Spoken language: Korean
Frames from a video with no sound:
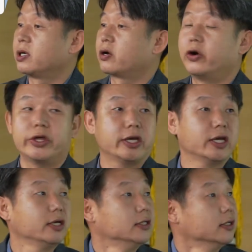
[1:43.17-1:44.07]

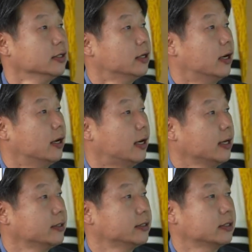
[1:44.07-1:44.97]
거의 어,
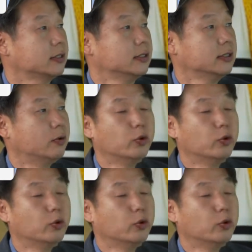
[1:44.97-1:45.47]
한그